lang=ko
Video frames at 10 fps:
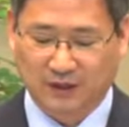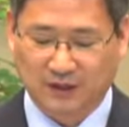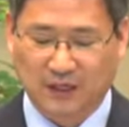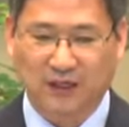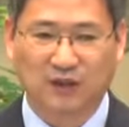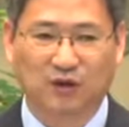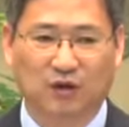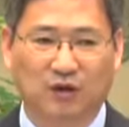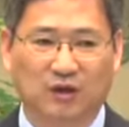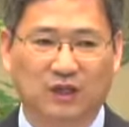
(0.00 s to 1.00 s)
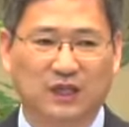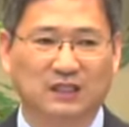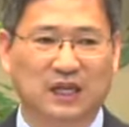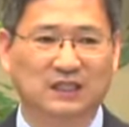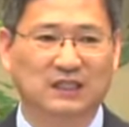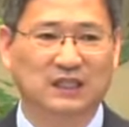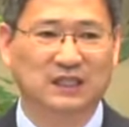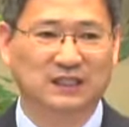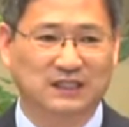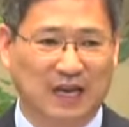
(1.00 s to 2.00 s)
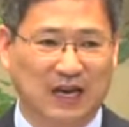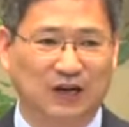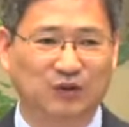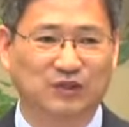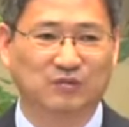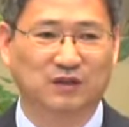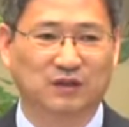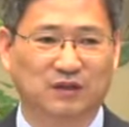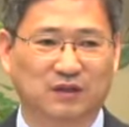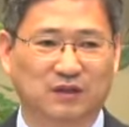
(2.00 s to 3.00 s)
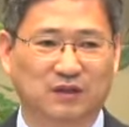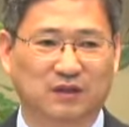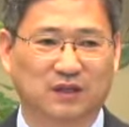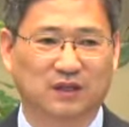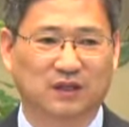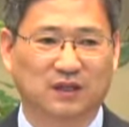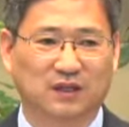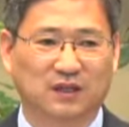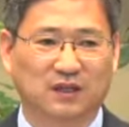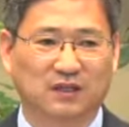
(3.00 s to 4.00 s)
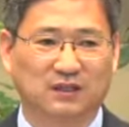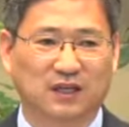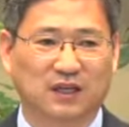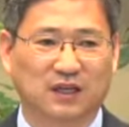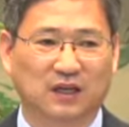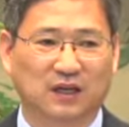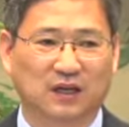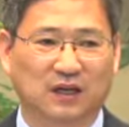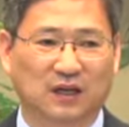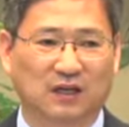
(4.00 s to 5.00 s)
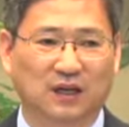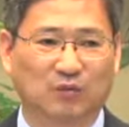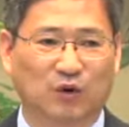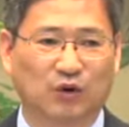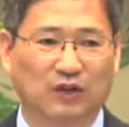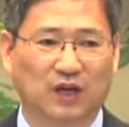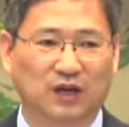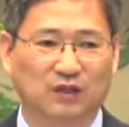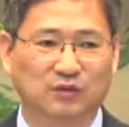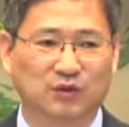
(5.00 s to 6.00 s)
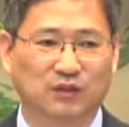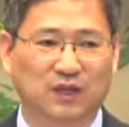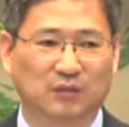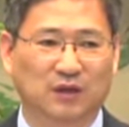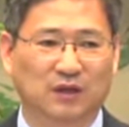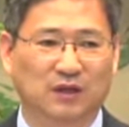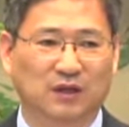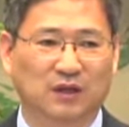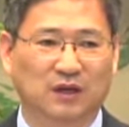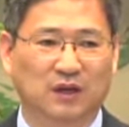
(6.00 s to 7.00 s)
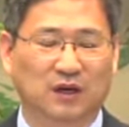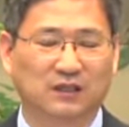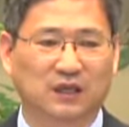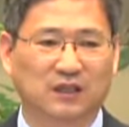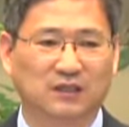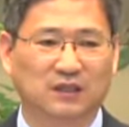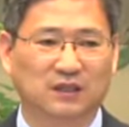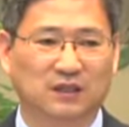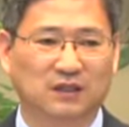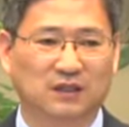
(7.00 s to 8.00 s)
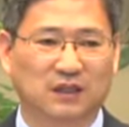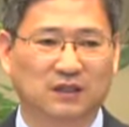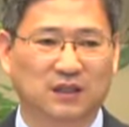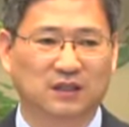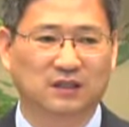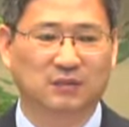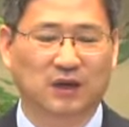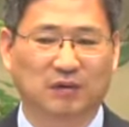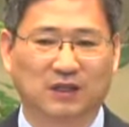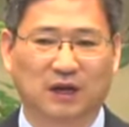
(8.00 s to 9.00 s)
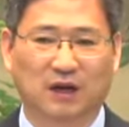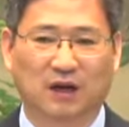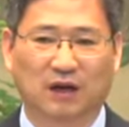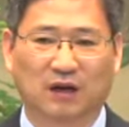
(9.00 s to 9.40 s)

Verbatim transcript: 사단도 이 사실을 잘 알고 있습니다. 사단이 가장 못 견뎌하는 것이 무엇이냐면 어제까지 자신의 지배를 받다가